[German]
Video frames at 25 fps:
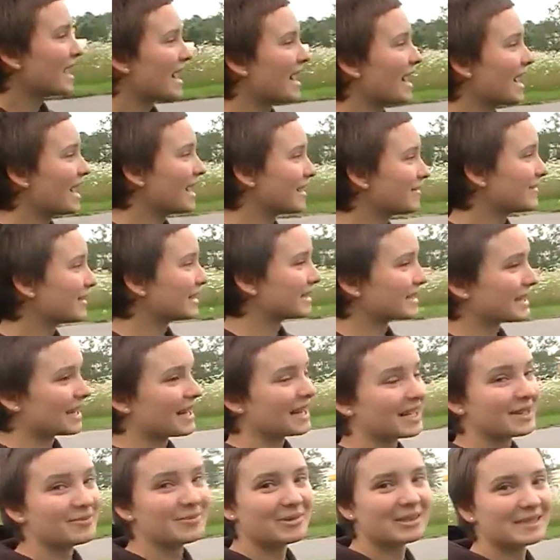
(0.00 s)
Aber
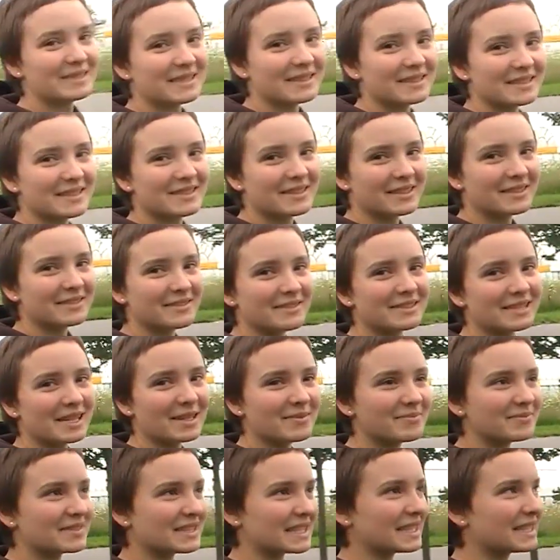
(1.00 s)
da die Polizei und das
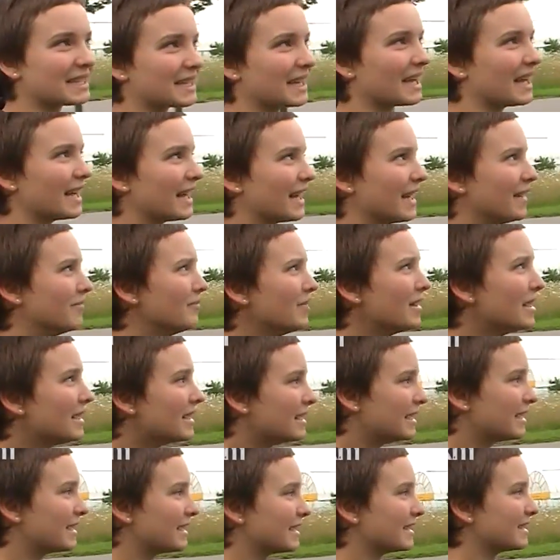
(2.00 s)
Ordnungsamt sich ja
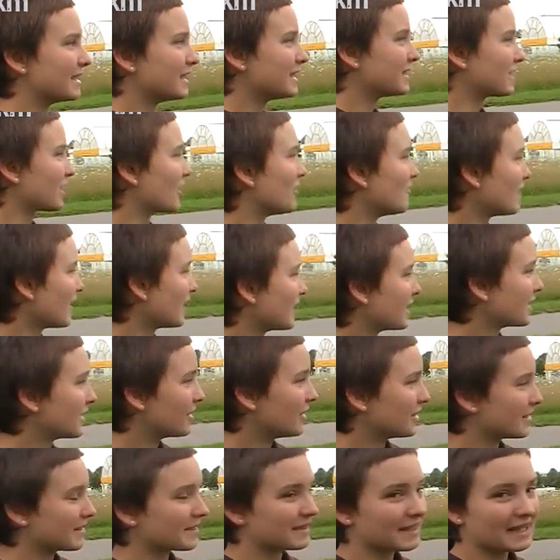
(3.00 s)
äh, nicht darauf einigen
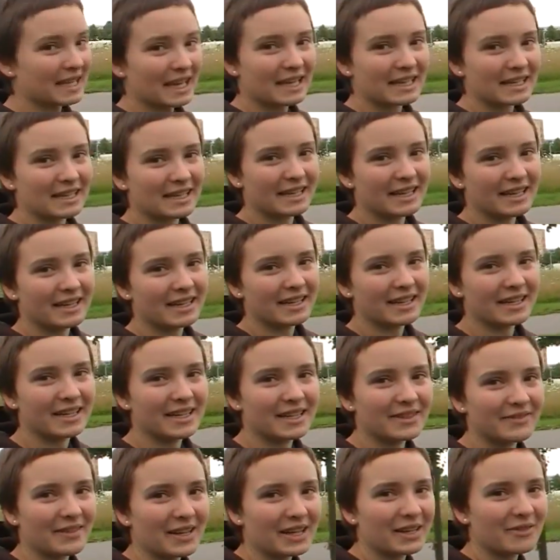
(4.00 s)
konnten, sich an äh,
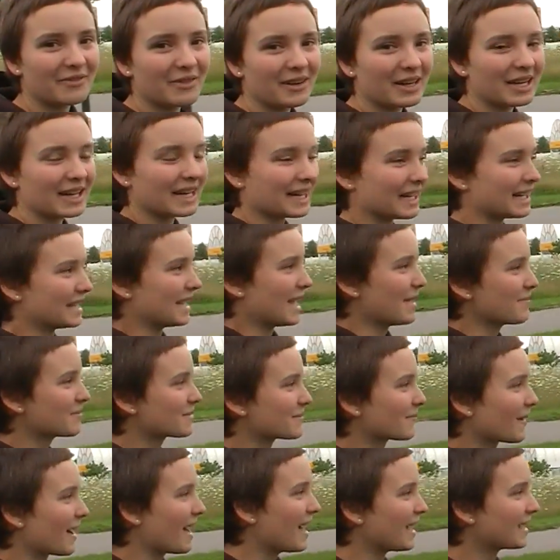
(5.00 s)
irgendwelche vorherigen
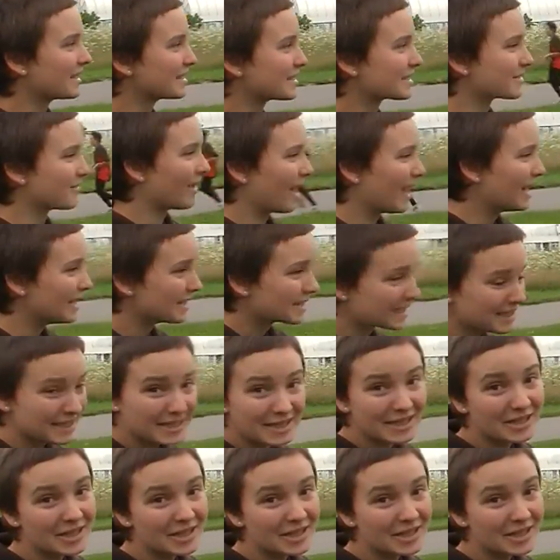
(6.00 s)
Absprachen zu halten,